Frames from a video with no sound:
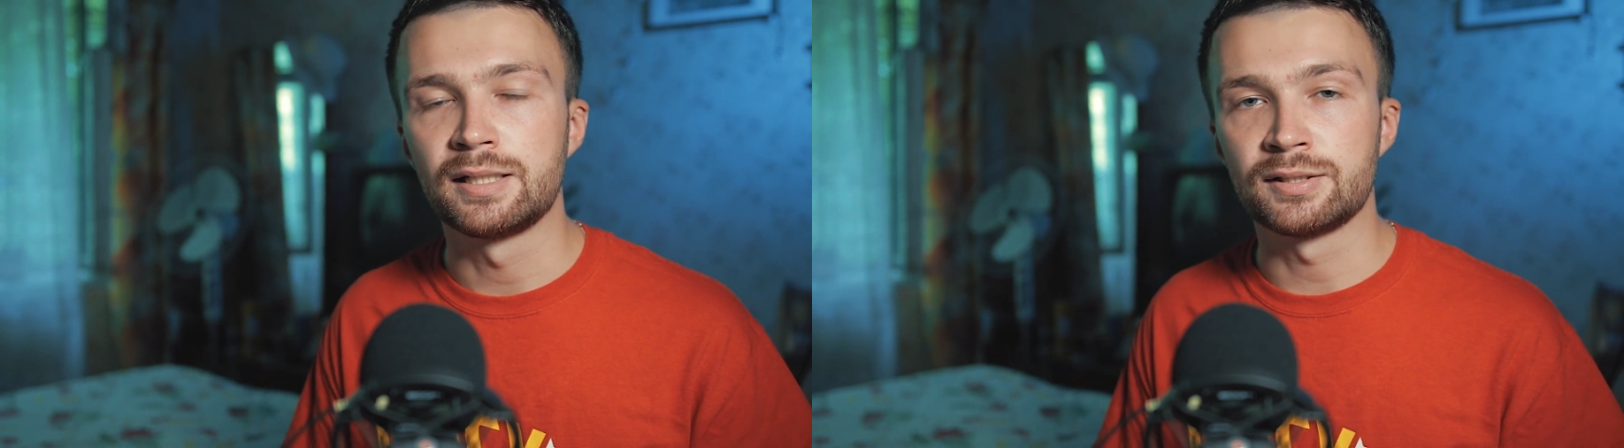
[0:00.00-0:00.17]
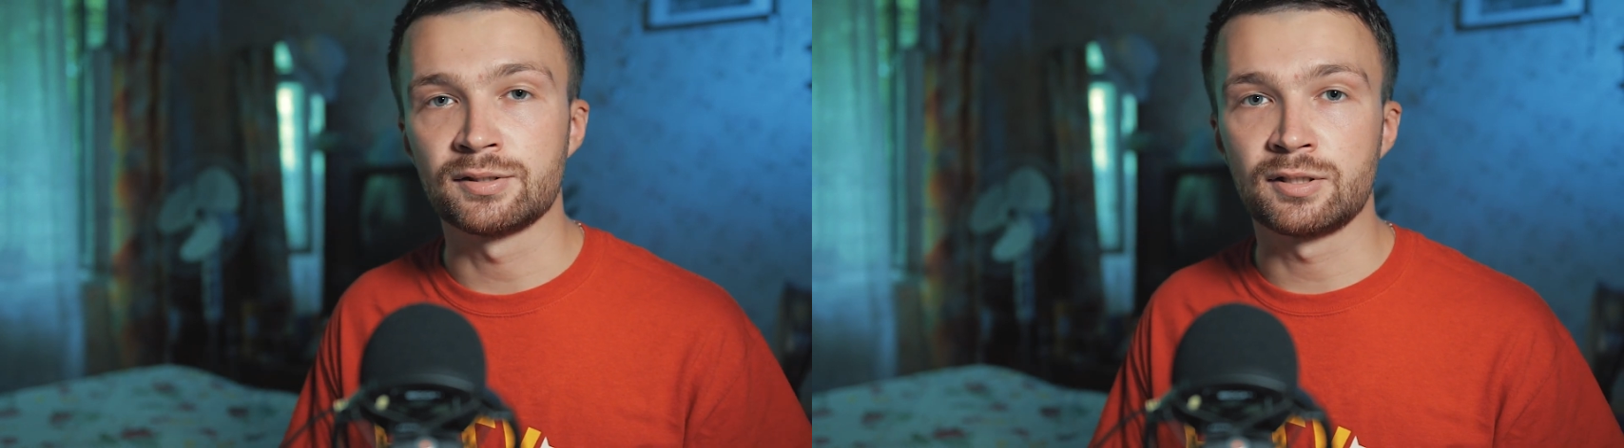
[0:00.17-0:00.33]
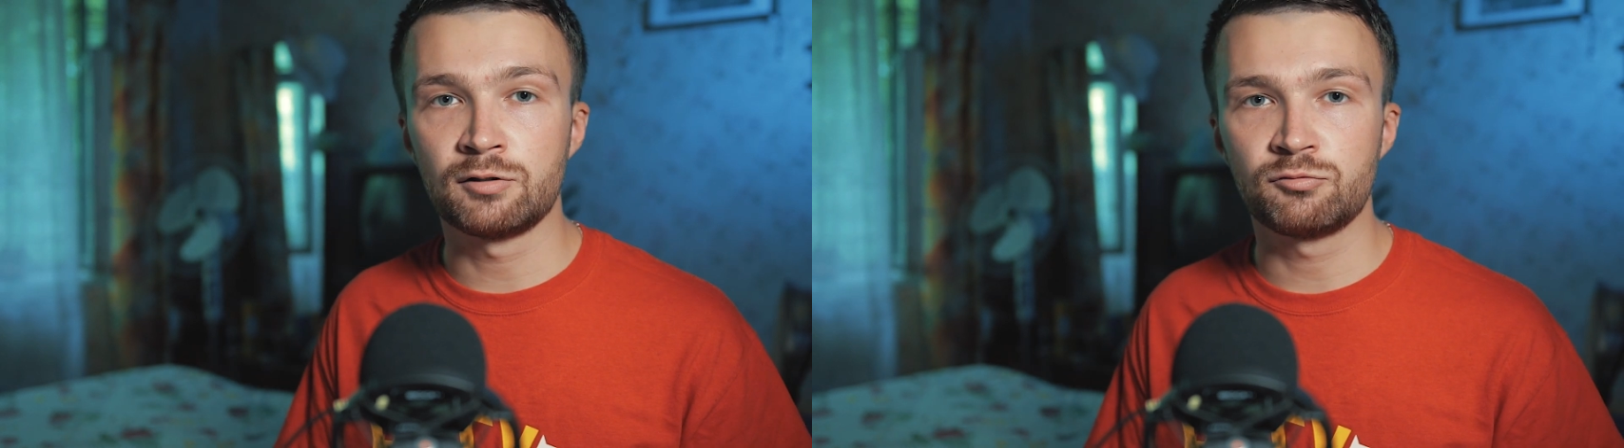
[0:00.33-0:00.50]
И
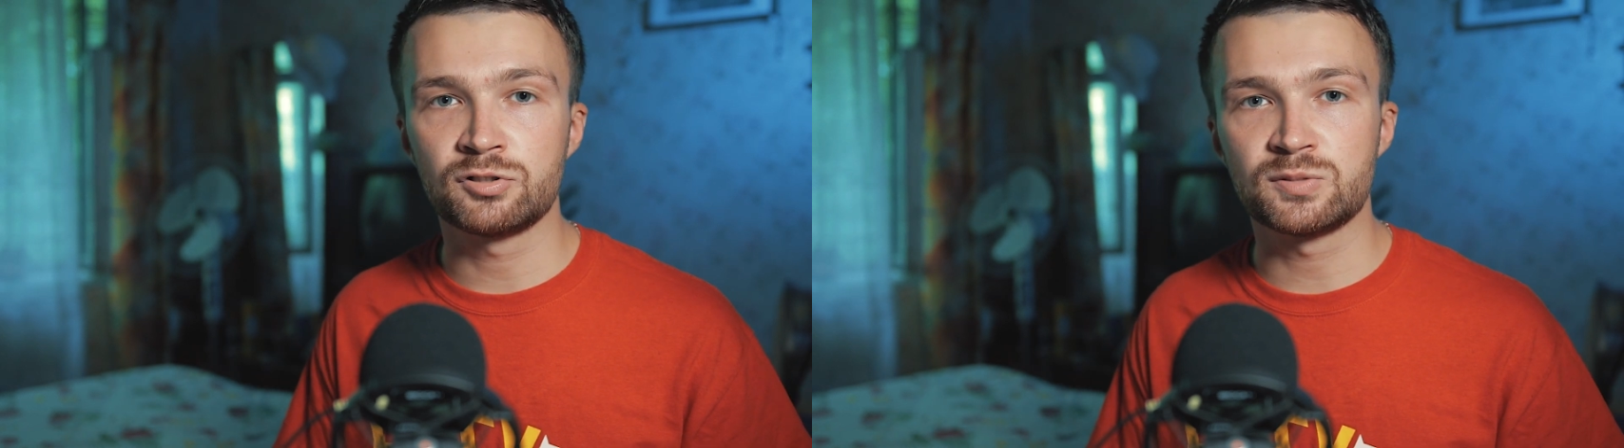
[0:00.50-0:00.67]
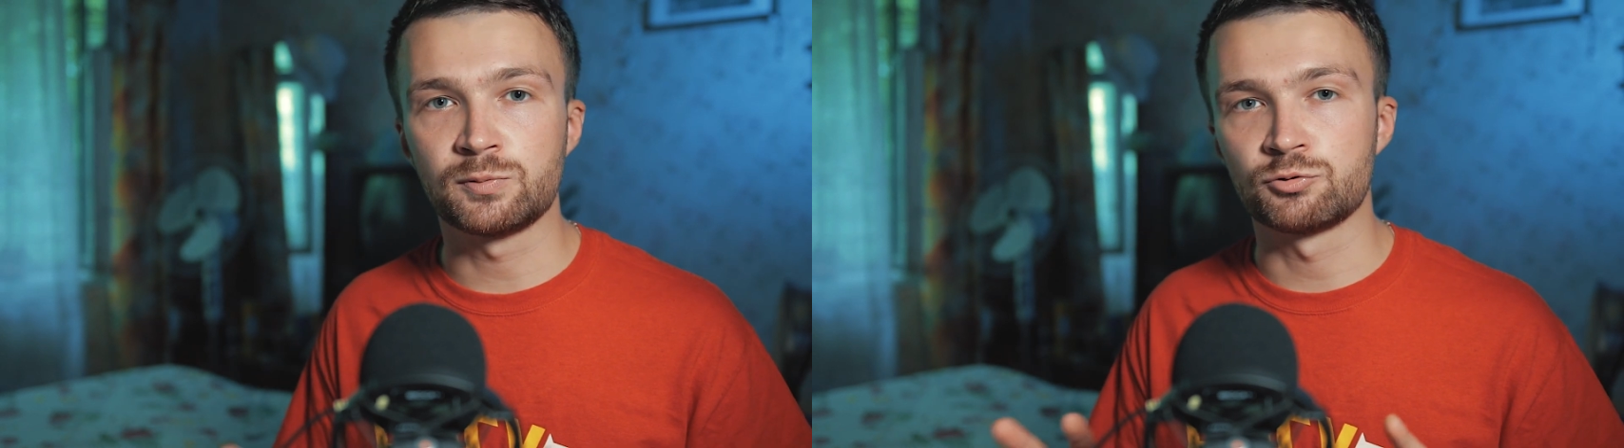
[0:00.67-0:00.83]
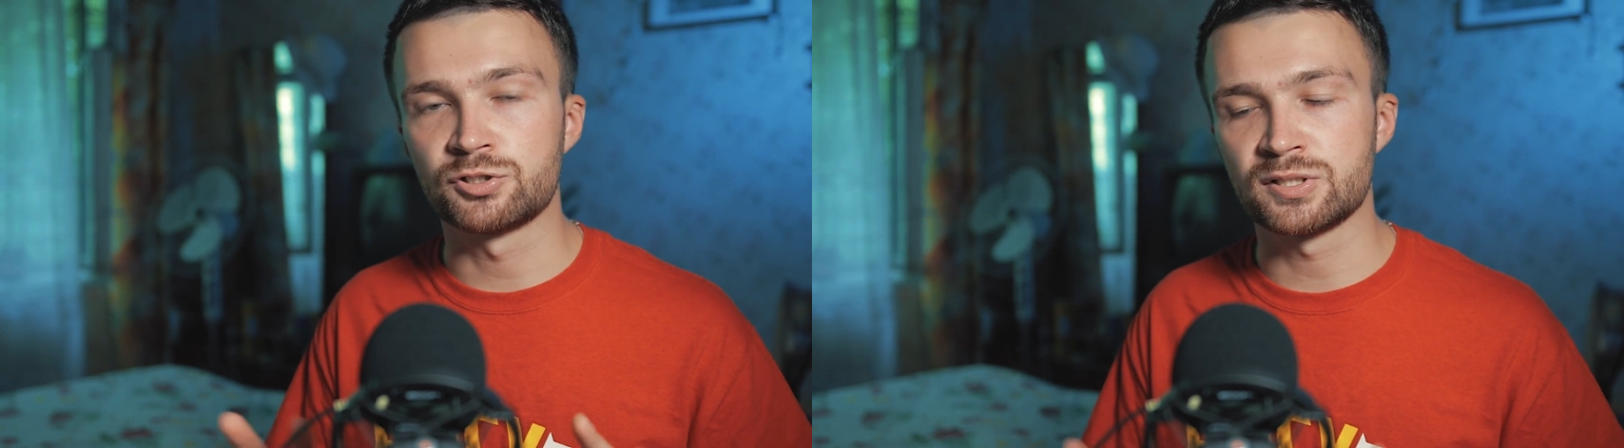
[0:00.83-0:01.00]
тогда у вас
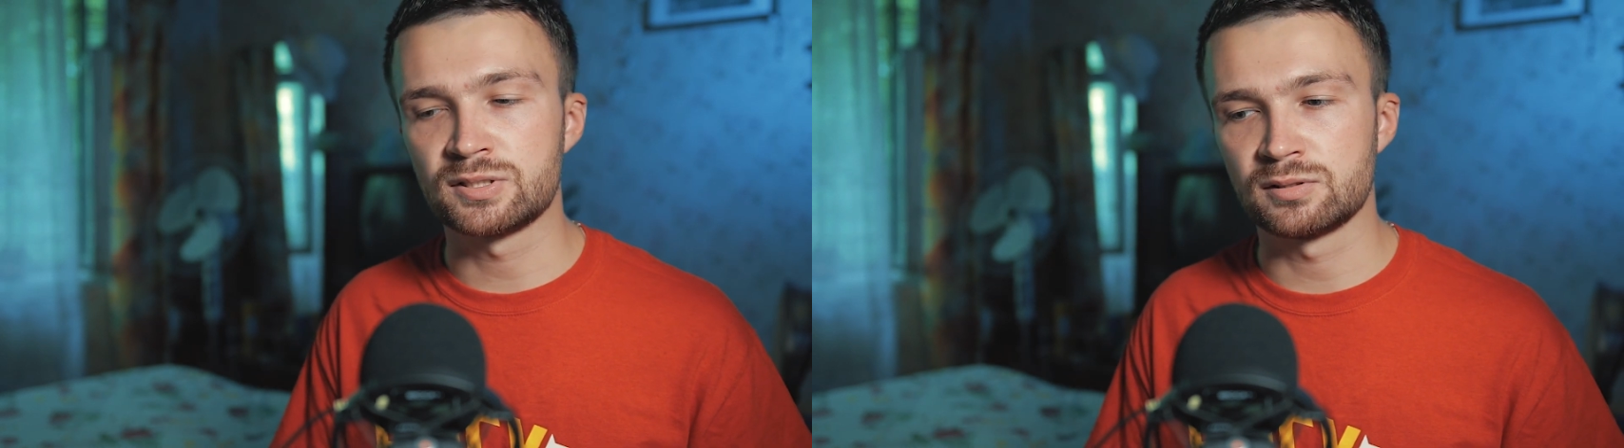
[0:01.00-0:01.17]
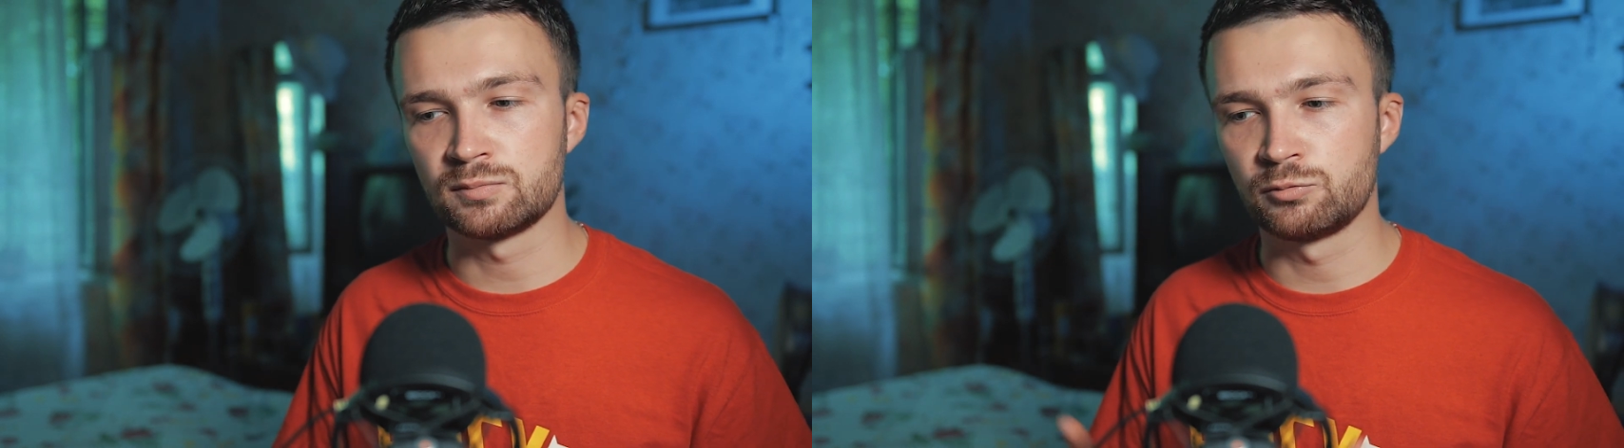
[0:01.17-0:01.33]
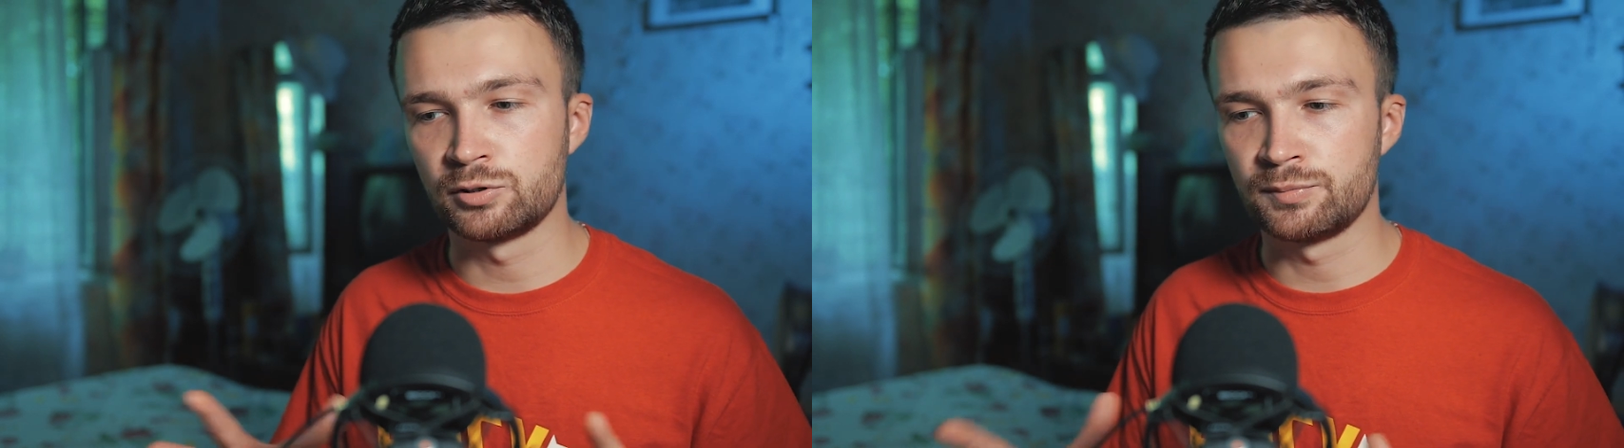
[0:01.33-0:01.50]

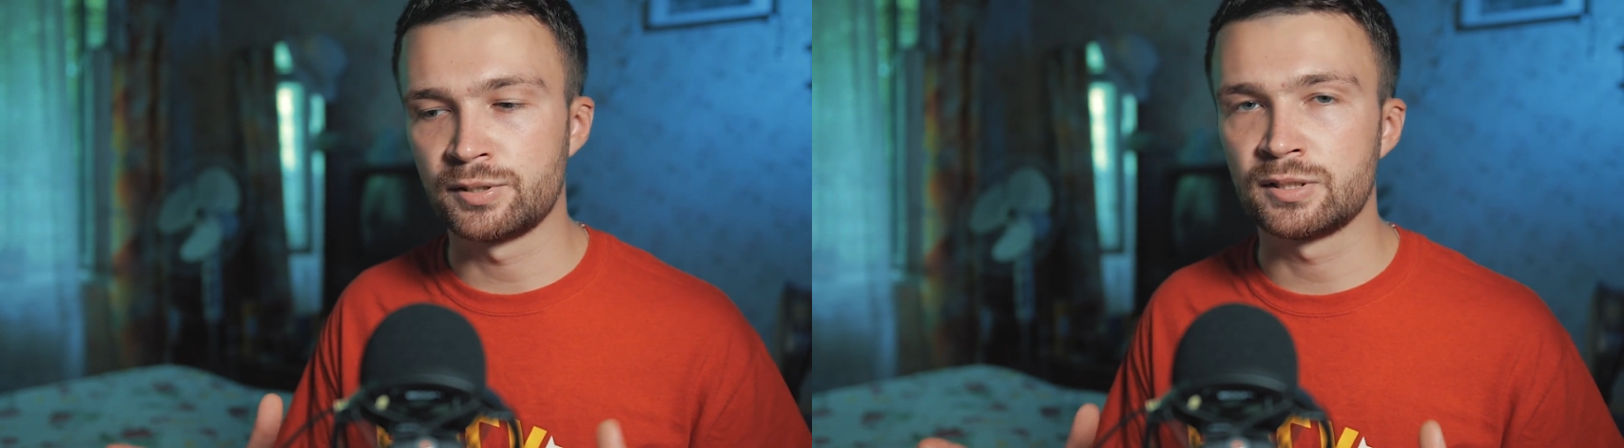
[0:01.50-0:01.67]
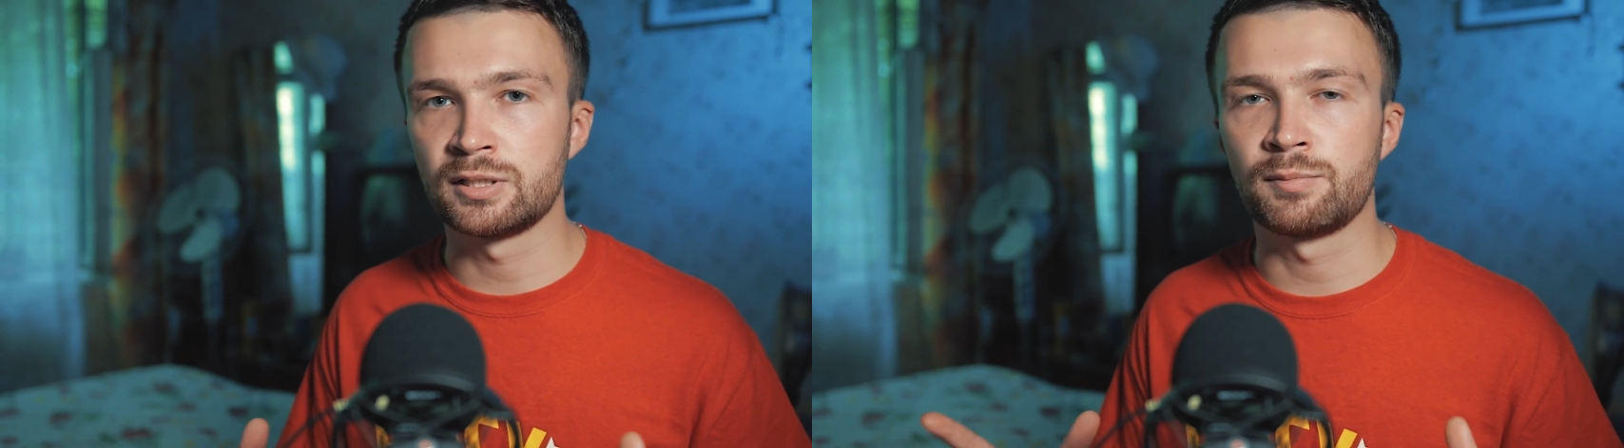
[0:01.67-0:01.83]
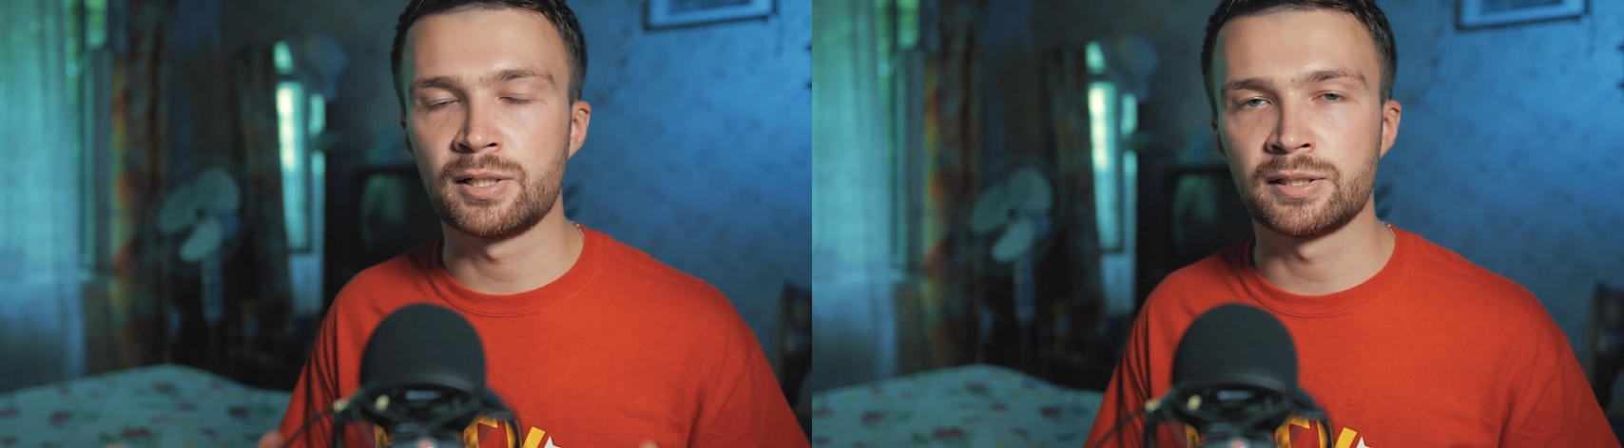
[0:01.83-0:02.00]
получается более-менее
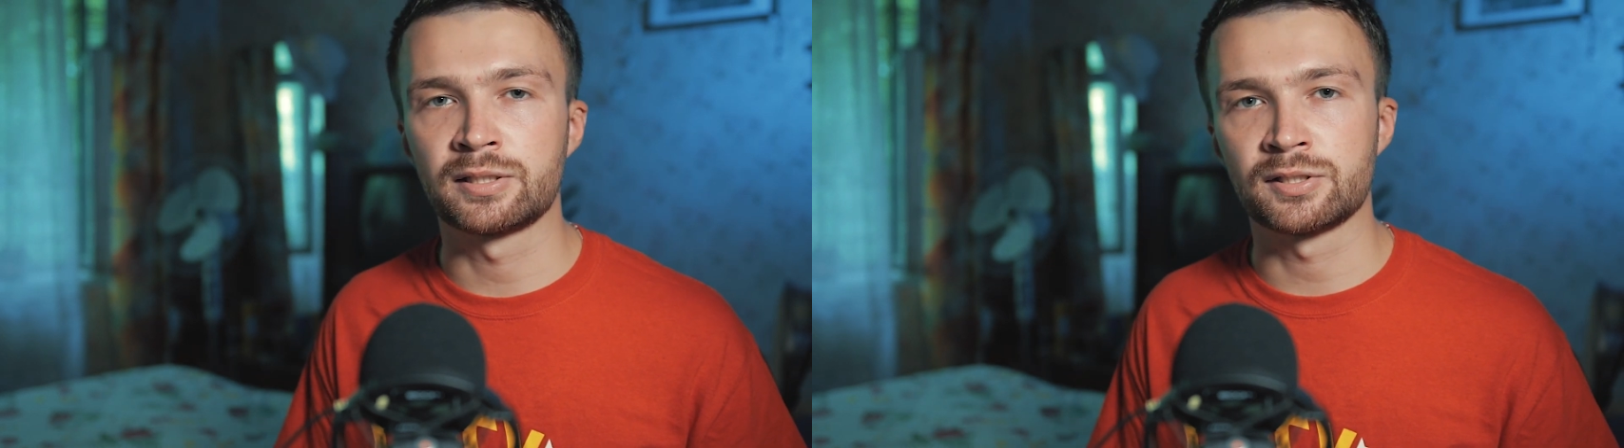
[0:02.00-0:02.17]
нормальная